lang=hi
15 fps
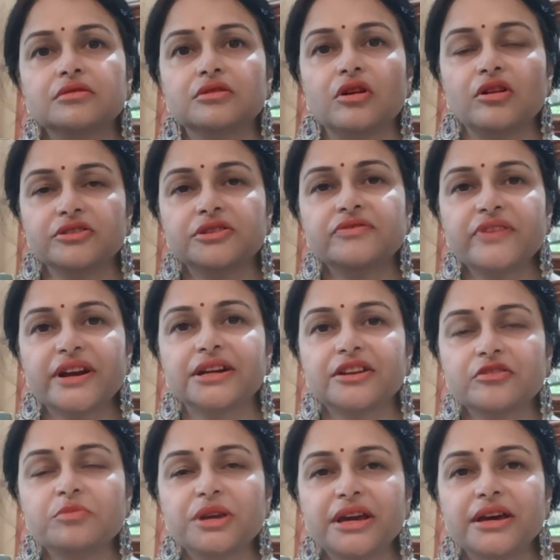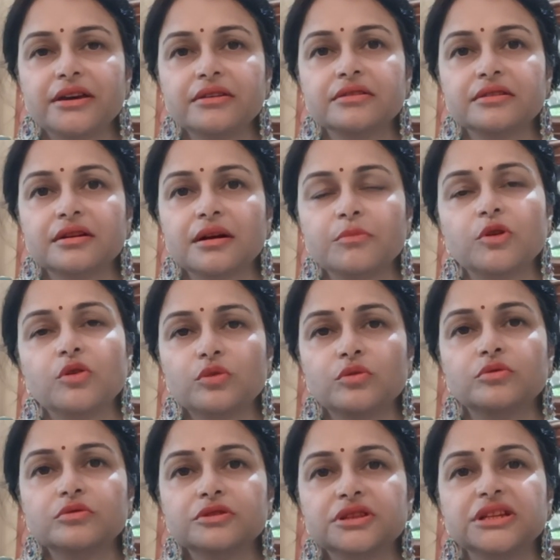कॉस्ट इफेक्टिव भी है हमको
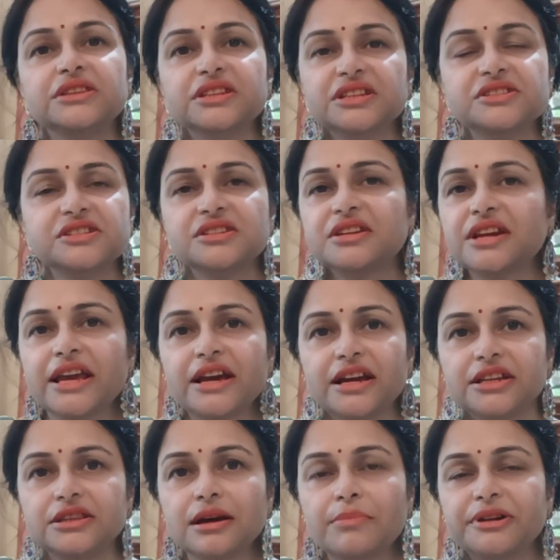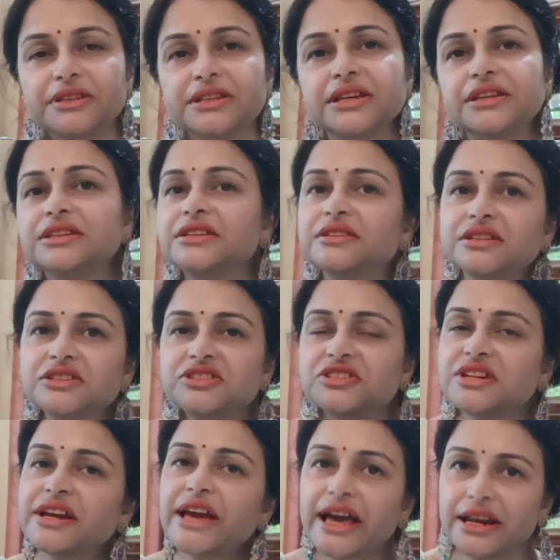तीन तीन चीज़ें नहीं खरीदना पड़ती हैं तीन तीन
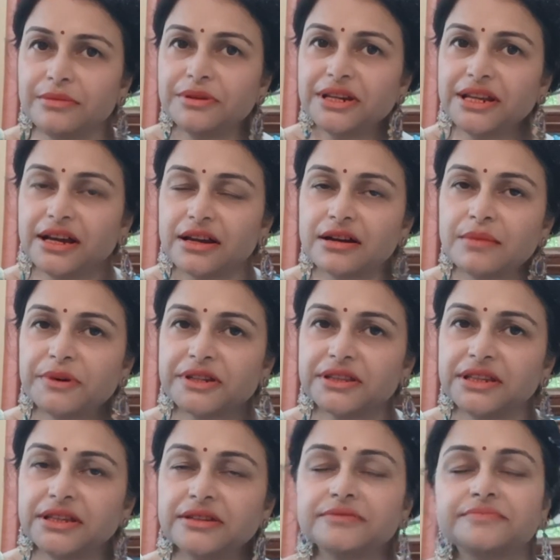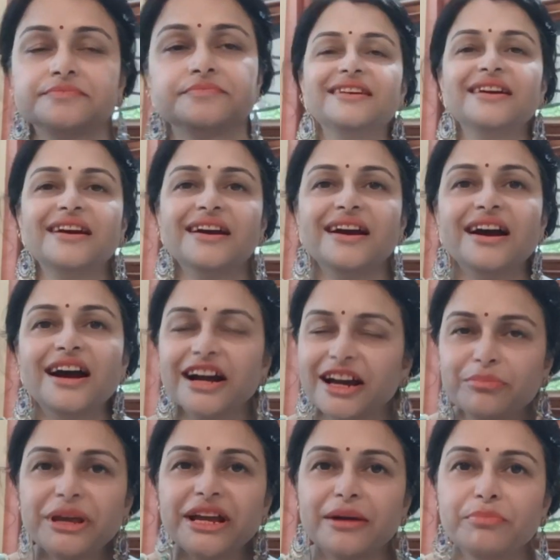चीज़ें कैरी भी नहीं करना पड़ती हैं
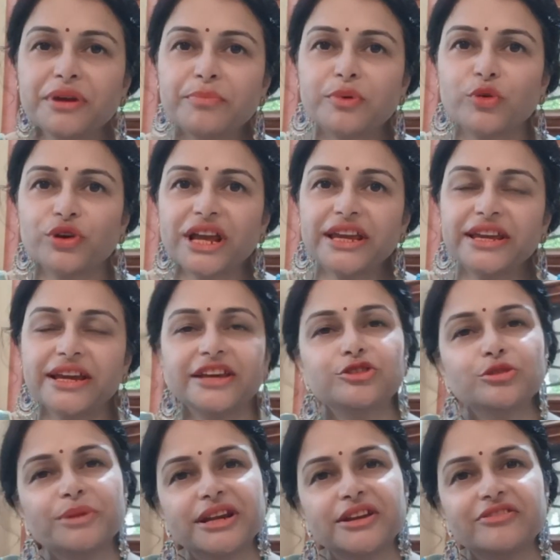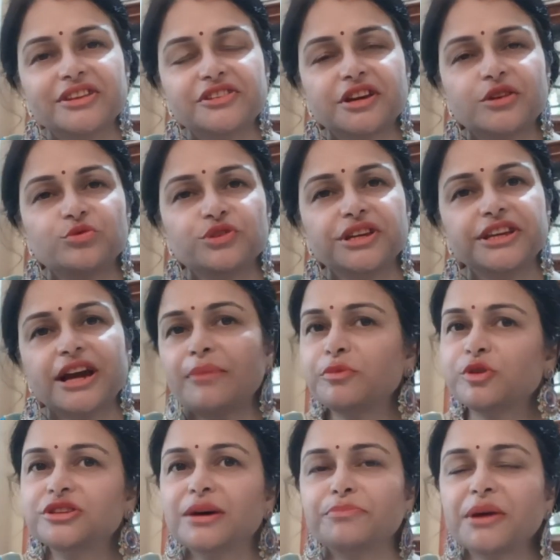अगर मेकअप में प्रो नहीं है तो मैं रिक्वेस्ट करूंगी कि आप
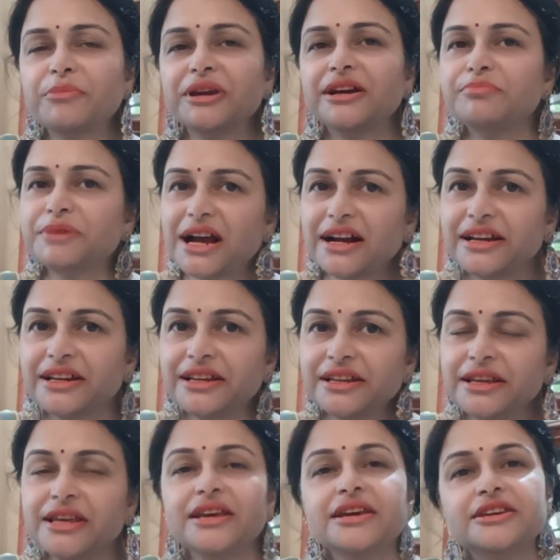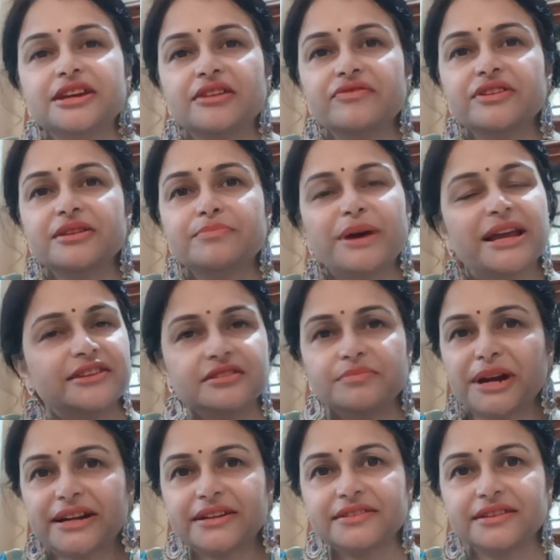खुद अपना मेकअप ना करें या फिर पहले से
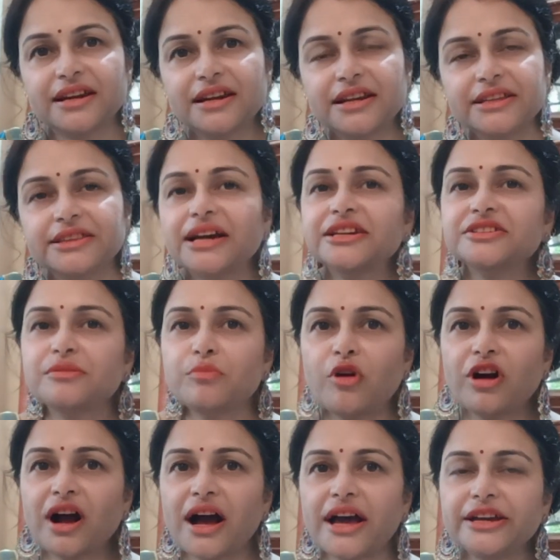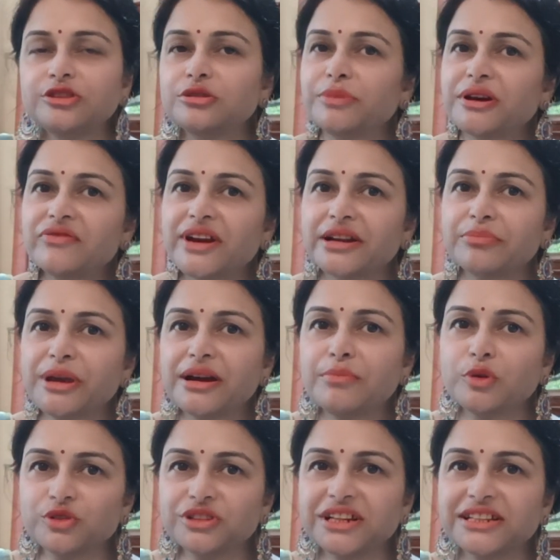प्रैक्टिस कर लें ताकि जब मौका आए तो परफेक्ट
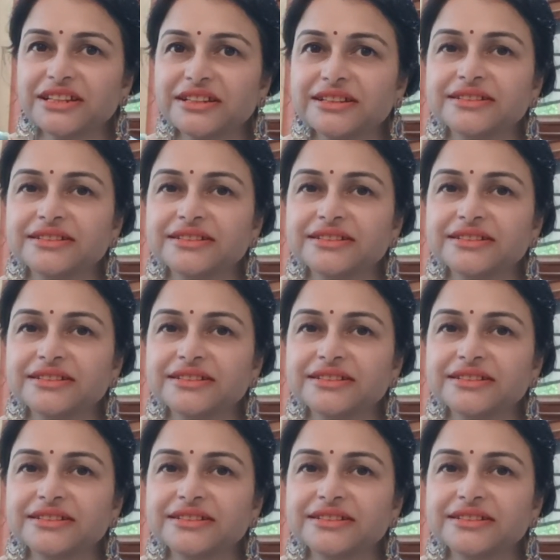मेकअप हो सके